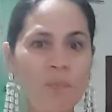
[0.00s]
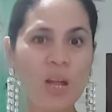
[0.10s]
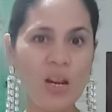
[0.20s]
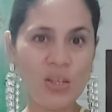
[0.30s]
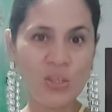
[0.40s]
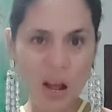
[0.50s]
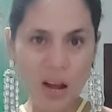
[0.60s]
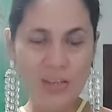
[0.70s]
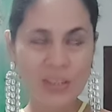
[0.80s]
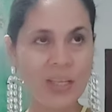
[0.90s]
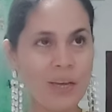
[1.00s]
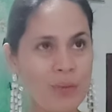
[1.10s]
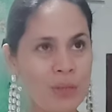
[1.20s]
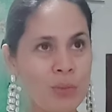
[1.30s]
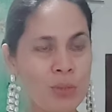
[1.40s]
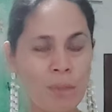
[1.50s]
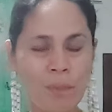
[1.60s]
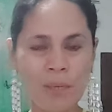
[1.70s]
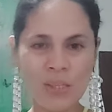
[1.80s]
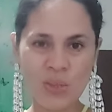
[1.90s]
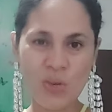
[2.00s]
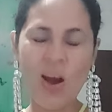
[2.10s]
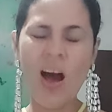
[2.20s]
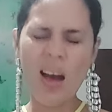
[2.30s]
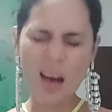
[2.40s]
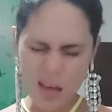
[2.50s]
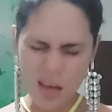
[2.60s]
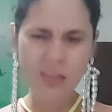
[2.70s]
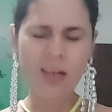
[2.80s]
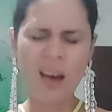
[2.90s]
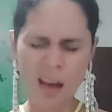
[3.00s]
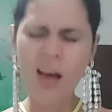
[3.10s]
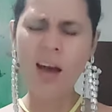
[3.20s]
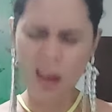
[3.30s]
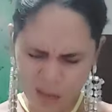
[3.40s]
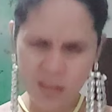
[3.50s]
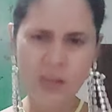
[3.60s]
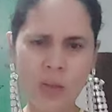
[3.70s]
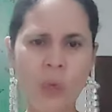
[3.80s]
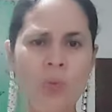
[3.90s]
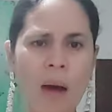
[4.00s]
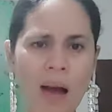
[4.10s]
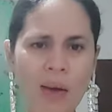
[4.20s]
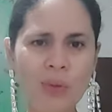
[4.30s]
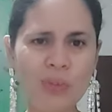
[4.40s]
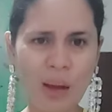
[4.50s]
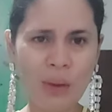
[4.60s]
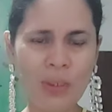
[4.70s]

dollars, dollars, i-convert mo sa piso. Ah, kubakong ah, ah, taoy.